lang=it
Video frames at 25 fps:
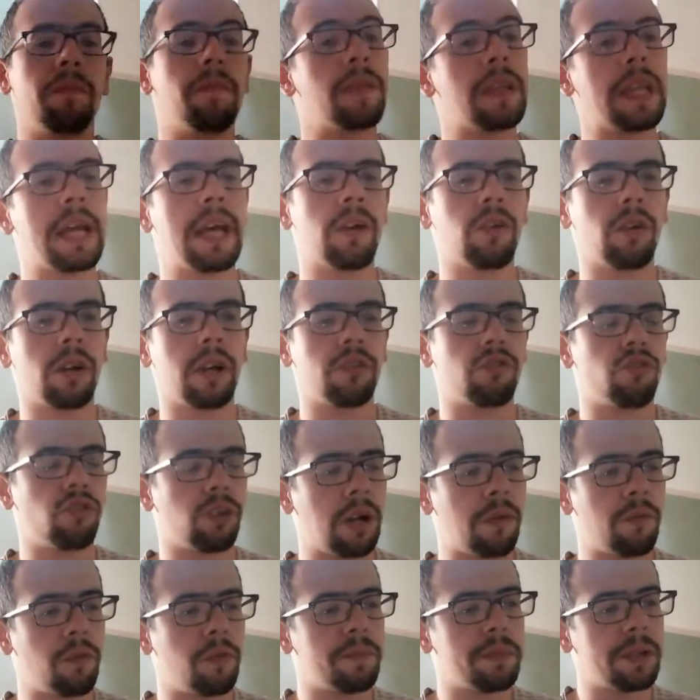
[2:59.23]
nero che
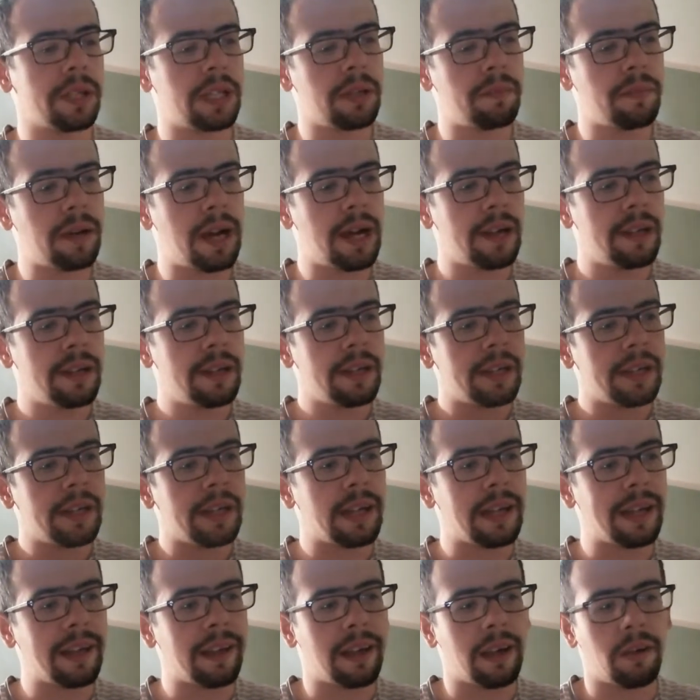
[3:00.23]
giocavo prima.
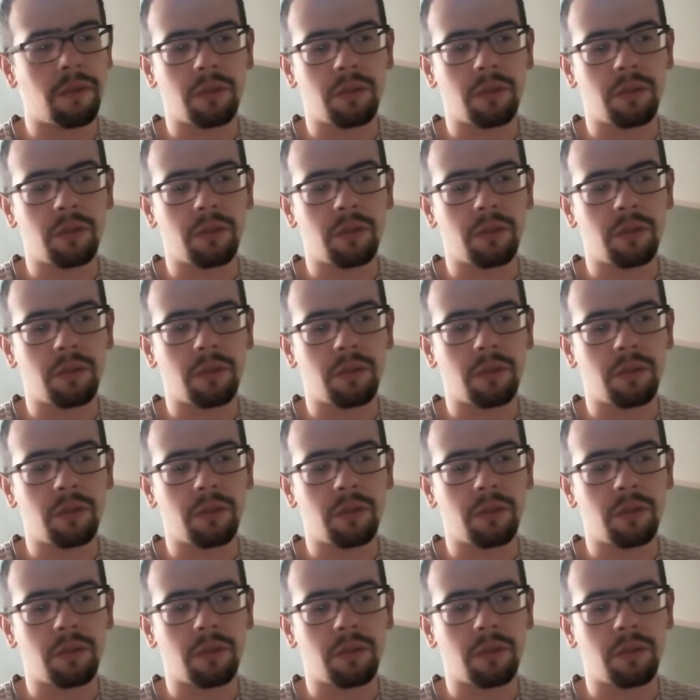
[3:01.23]
E